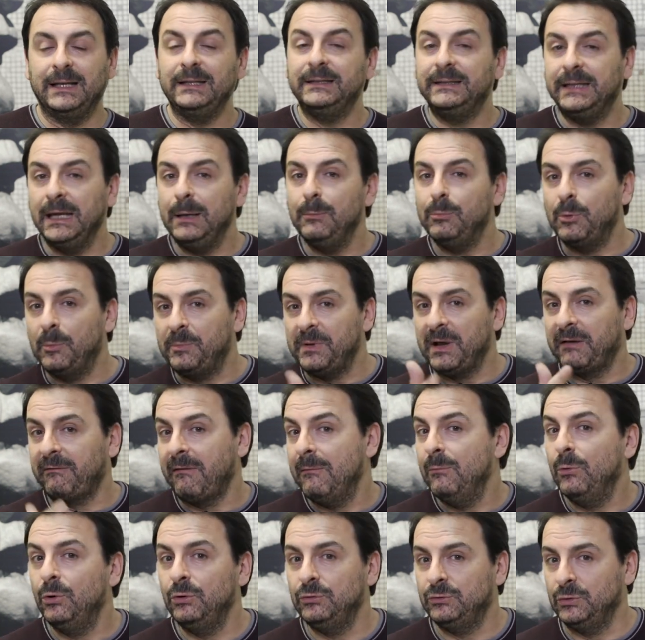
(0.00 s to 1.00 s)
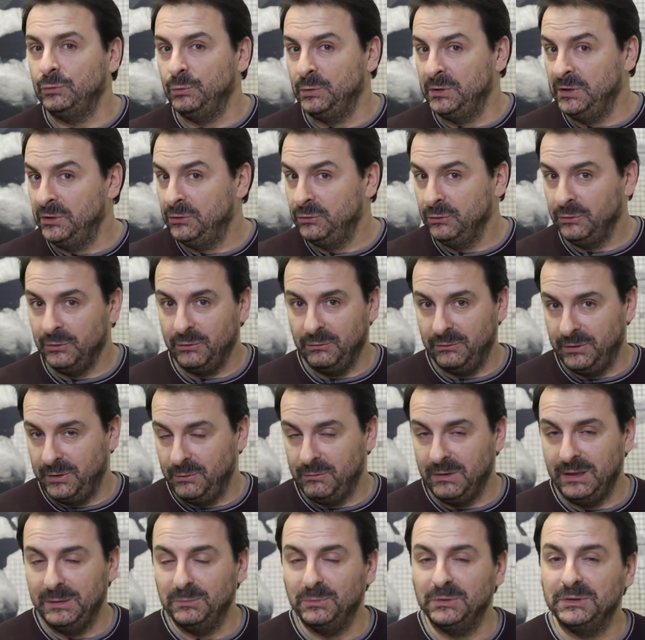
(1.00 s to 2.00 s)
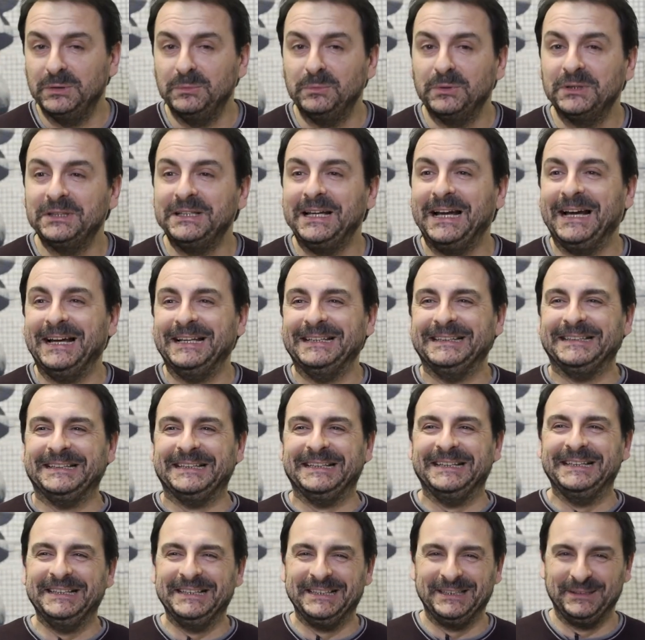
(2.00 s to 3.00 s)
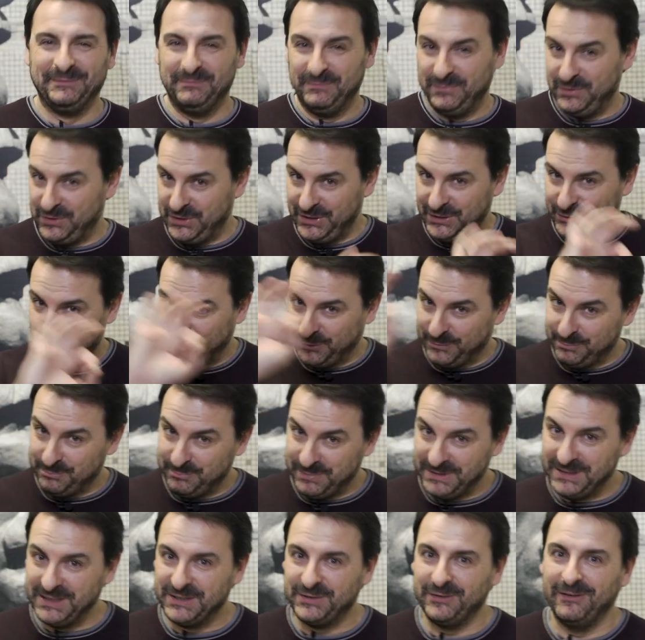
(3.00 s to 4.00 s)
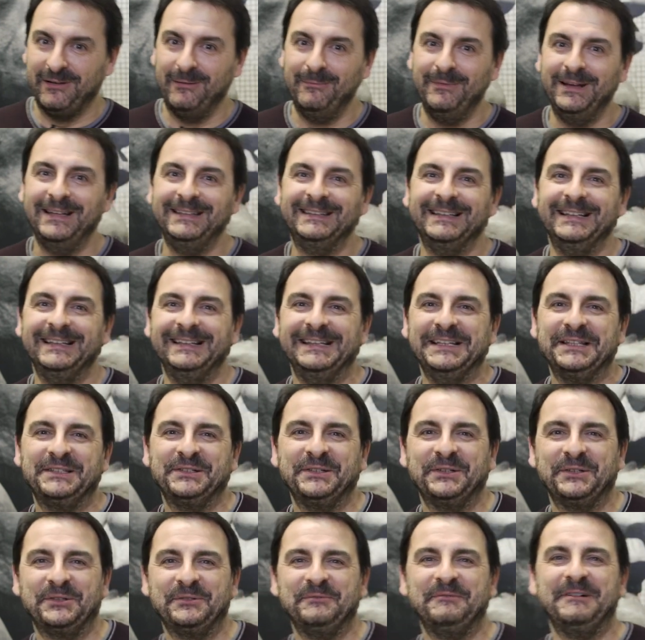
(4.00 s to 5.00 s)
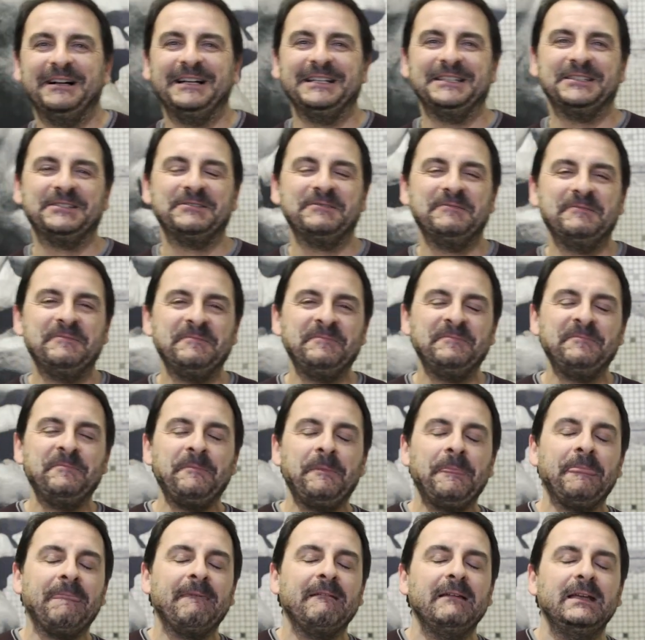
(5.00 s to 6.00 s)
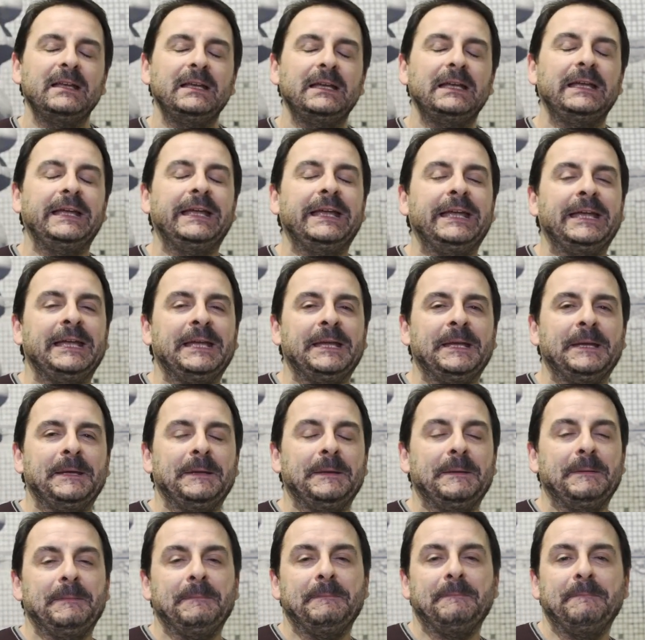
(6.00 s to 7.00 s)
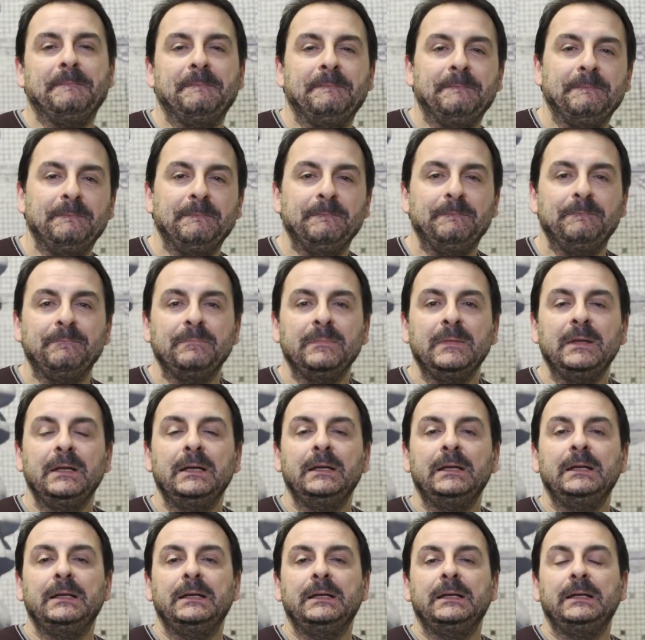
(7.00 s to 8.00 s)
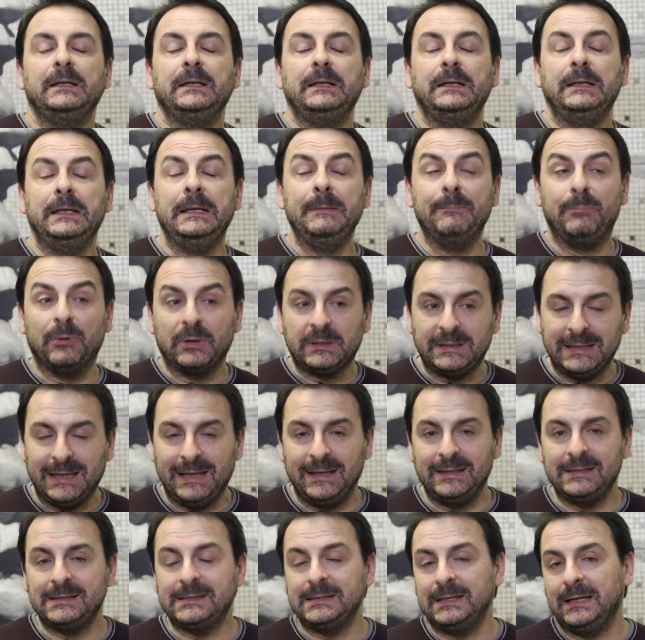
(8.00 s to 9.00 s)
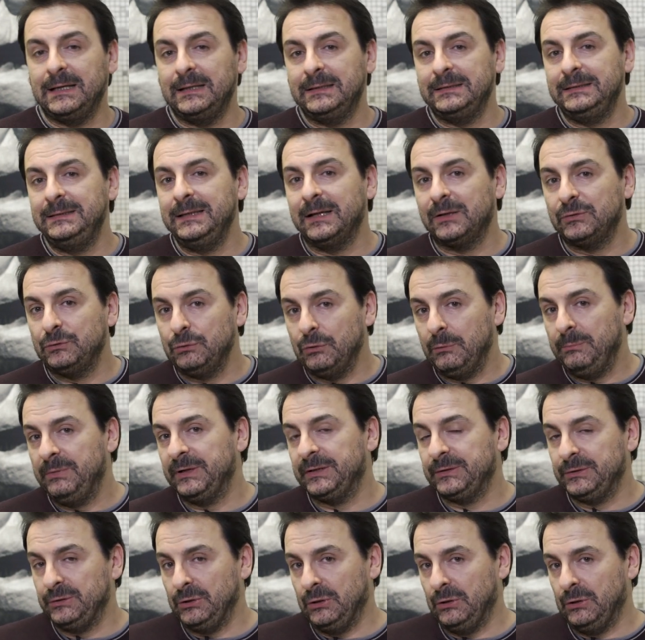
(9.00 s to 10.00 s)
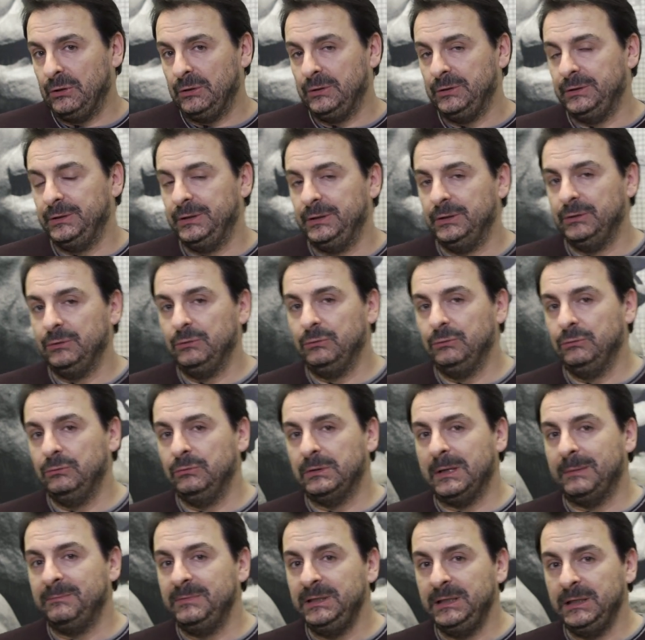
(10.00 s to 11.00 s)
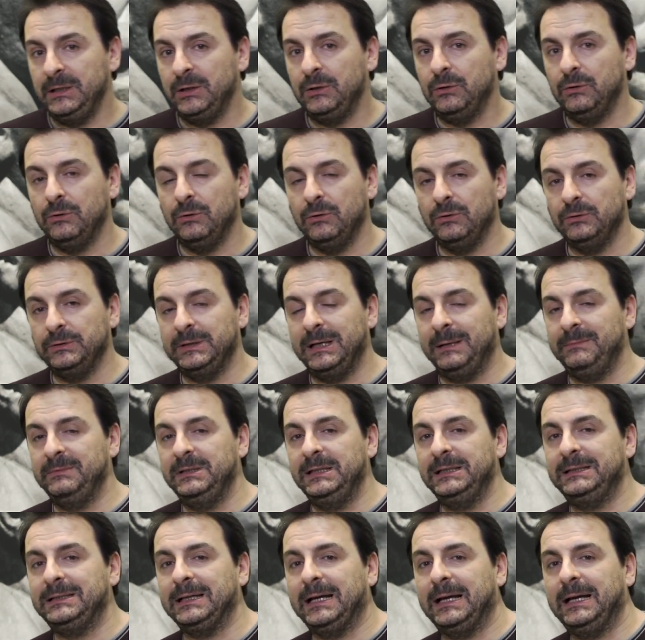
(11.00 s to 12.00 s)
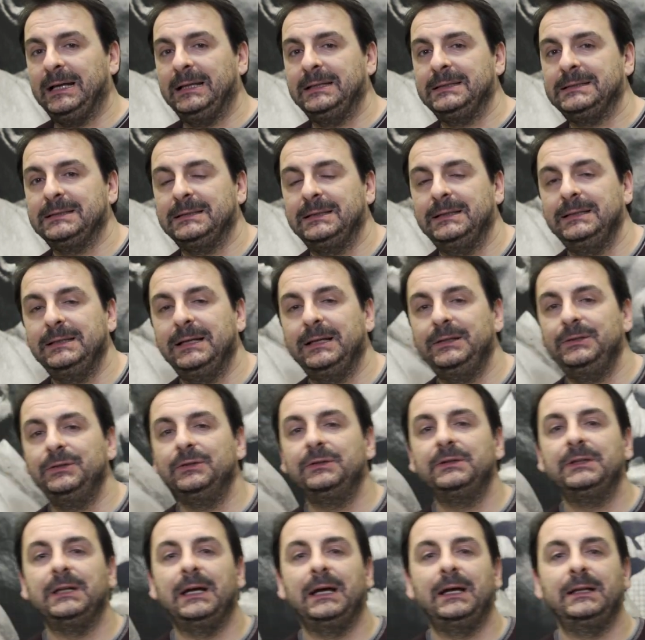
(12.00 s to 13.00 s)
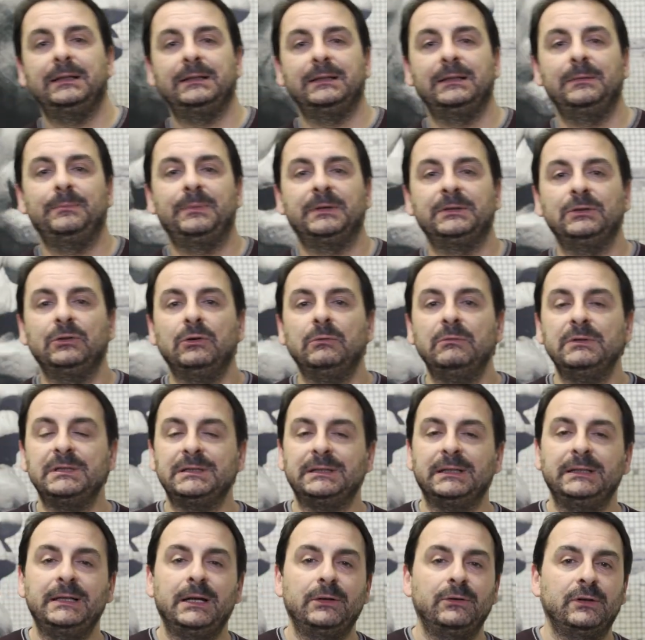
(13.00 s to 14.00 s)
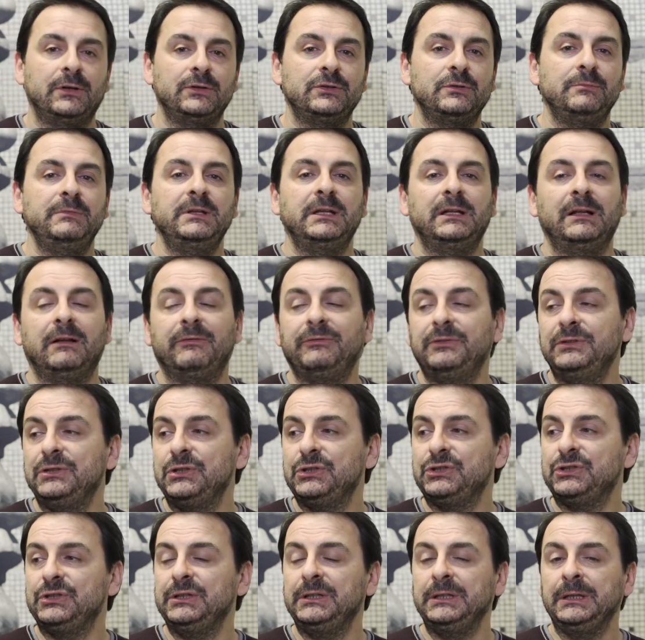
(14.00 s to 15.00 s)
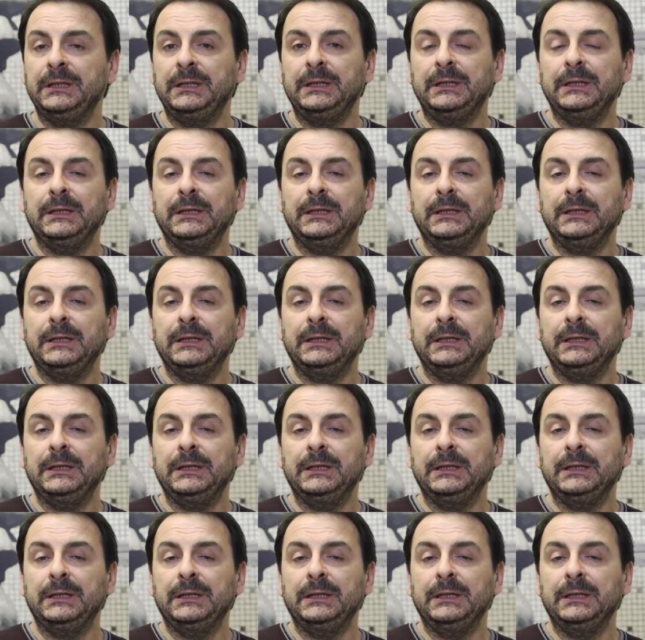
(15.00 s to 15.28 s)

che al tempo piacque molto ad uditori, uno dei quali è molto importante, cito pedissequamente l'inizio del romanzo, e mm, l'importanza di Arturo Bertoldi, un amico della militanza degli anni Ottanta del Partito Comunista Italiano a Reggio Emilia della FIGC,